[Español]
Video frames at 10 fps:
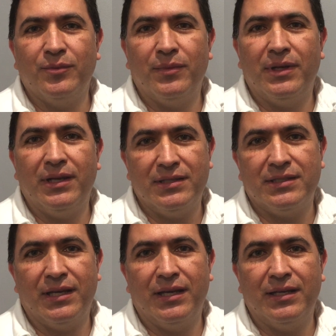
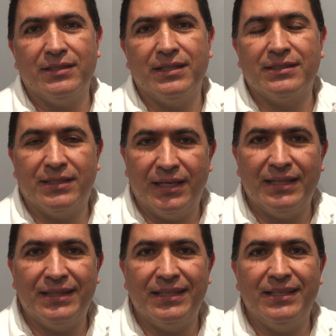Melissa es
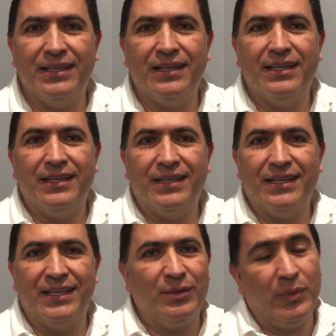excelente
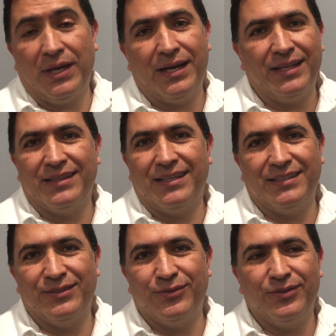y me encanta,
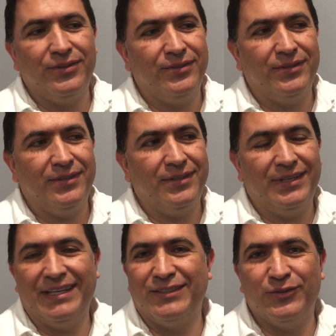estoy
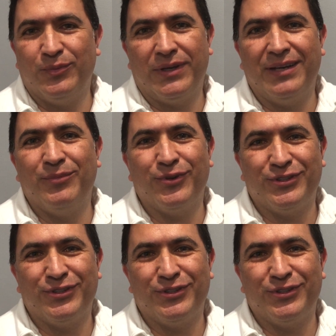listo para el